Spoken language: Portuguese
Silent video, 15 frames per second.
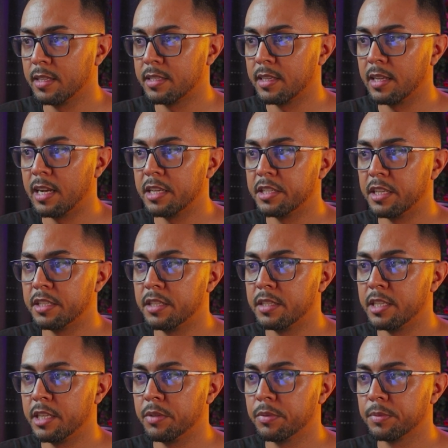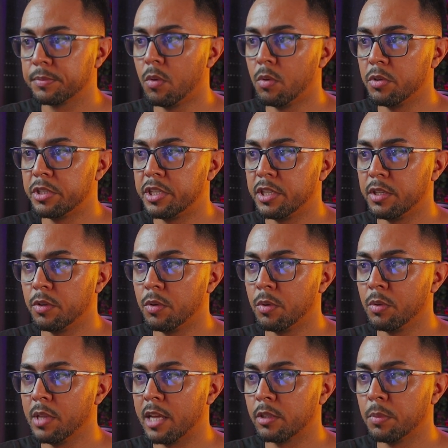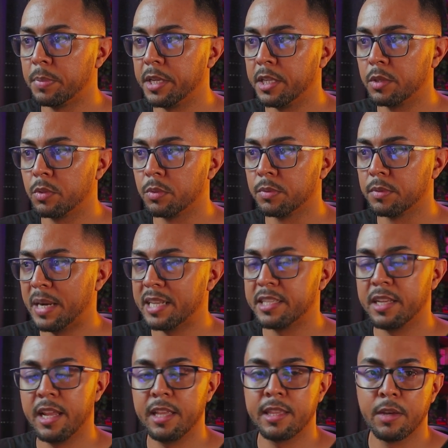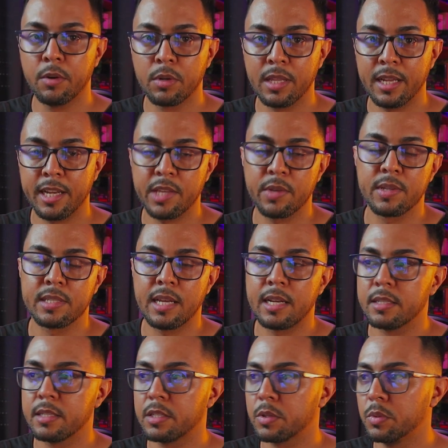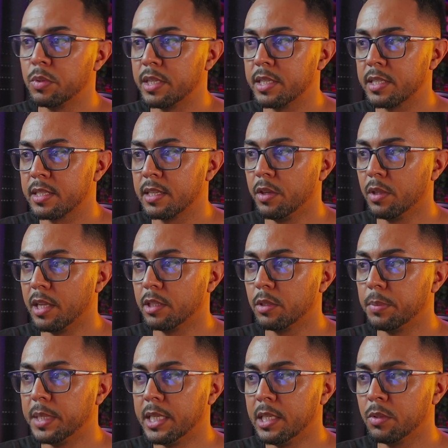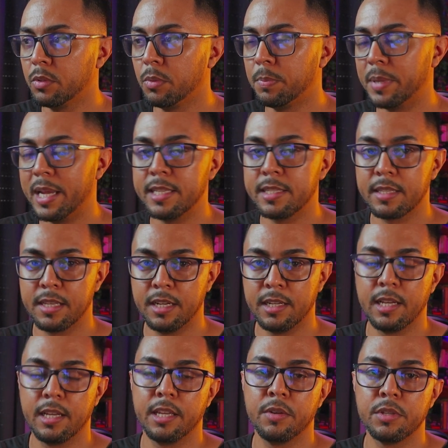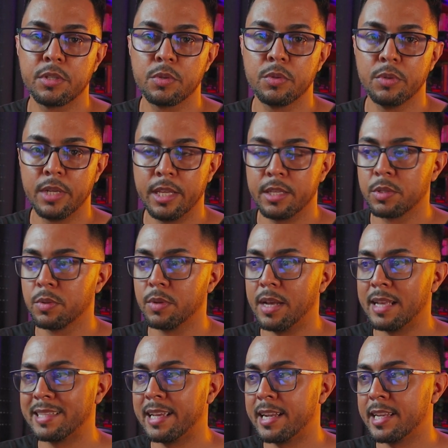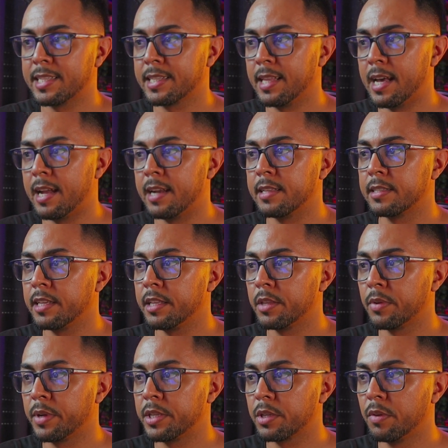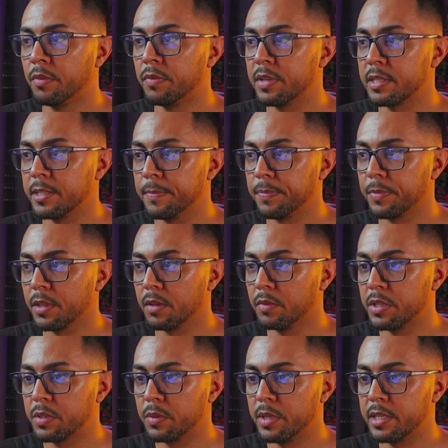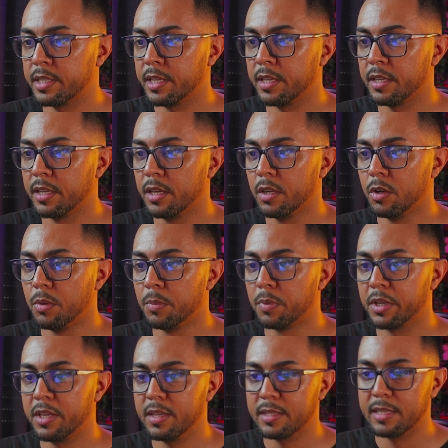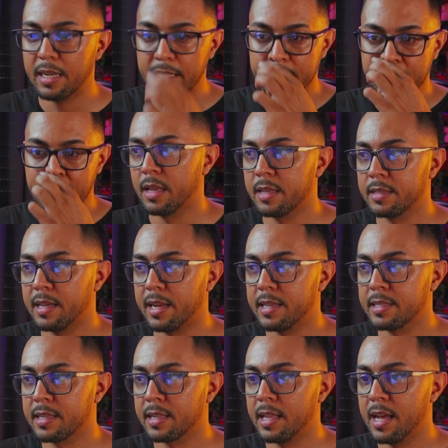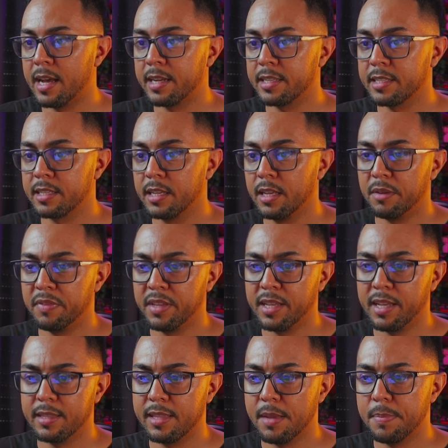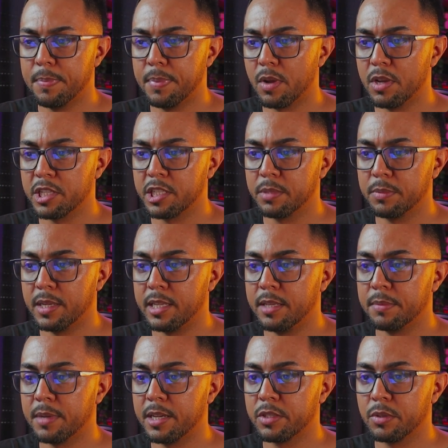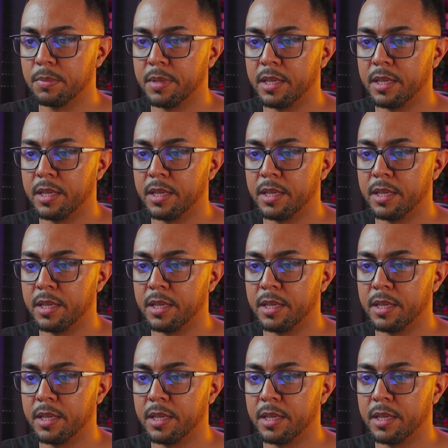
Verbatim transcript: nesse gradientezinho, onde o lado preto para a direita eu clareio as áreas escuras e o lado branco para a esquerda eu escureço as áreas claras. Então é isso que eu vou fazer. Vou escurecer um pouquinho as áreas, as áreas claras para ficar até próximo ali mais ou